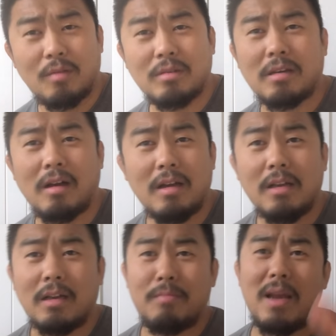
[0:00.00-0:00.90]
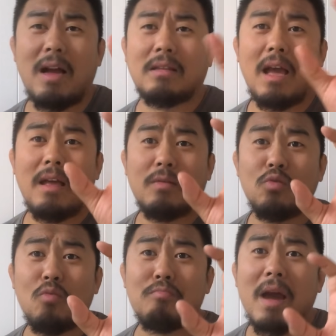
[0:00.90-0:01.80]
我操，没两天
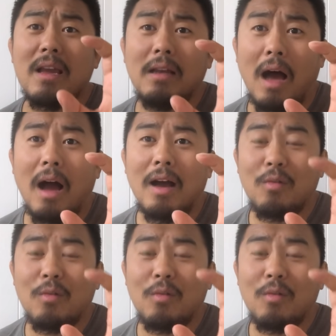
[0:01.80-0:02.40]
用没了。